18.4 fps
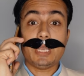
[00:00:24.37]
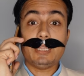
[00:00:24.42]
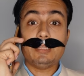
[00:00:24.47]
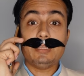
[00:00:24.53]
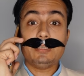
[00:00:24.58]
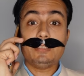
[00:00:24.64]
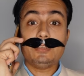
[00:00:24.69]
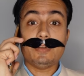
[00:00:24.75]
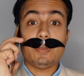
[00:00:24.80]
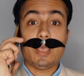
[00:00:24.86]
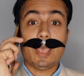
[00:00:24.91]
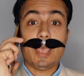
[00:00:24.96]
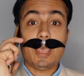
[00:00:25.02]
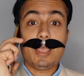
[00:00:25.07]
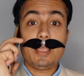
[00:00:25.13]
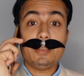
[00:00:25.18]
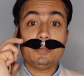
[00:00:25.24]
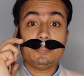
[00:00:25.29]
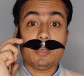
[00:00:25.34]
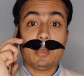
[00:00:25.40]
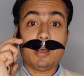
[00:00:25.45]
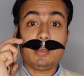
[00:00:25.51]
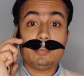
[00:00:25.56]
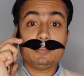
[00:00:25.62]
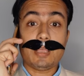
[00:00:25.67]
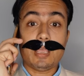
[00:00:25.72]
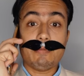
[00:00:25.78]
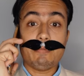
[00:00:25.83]
जल्द जो है
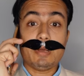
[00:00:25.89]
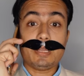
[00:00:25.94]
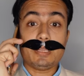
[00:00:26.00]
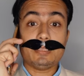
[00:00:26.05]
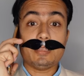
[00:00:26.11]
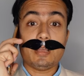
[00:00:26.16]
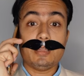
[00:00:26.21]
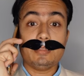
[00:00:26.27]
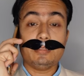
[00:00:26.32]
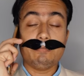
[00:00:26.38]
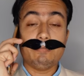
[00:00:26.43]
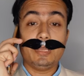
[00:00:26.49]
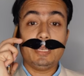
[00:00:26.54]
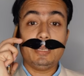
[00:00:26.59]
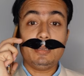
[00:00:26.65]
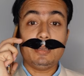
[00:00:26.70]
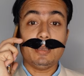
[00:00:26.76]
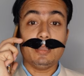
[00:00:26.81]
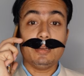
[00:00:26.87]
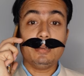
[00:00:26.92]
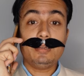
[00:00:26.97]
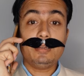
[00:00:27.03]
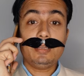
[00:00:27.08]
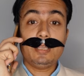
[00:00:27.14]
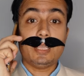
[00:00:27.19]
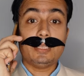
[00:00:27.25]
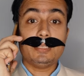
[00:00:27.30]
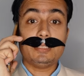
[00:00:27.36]
शाह साहिबा के साथ मिलकर
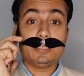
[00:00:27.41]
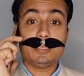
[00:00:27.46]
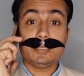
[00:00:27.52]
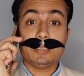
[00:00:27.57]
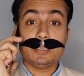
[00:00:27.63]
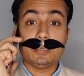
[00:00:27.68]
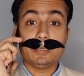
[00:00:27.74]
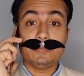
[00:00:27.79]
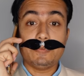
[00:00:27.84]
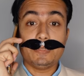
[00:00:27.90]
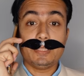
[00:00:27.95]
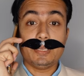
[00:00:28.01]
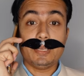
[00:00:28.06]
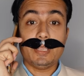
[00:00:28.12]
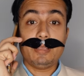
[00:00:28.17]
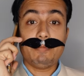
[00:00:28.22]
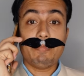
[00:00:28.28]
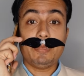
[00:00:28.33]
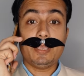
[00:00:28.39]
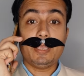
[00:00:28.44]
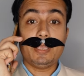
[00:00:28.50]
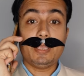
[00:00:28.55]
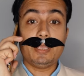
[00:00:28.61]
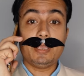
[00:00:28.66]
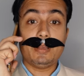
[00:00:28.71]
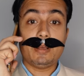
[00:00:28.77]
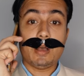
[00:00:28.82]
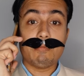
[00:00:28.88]
इस फितने पे
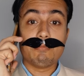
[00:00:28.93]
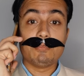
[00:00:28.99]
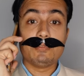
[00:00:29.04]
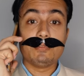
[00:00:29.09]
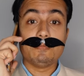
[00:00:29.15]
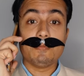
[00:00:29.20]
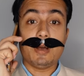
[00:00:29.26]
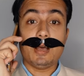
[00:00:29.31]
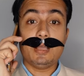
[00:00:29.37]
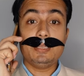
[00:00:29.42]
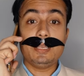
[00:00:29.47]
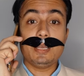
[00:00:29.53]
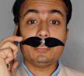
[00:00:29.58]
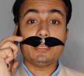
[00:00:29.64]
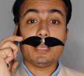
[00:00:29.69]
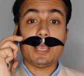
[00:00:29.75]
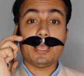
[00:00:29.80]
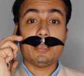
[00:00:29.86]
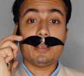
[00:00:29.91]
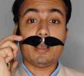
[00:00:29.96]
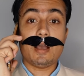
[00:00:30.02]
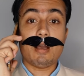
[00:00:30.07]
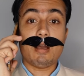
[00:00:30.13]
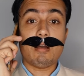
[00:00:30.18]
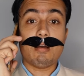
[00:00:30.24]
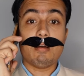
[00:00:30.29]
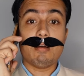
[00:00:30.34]
काबू पा लिया जाएगा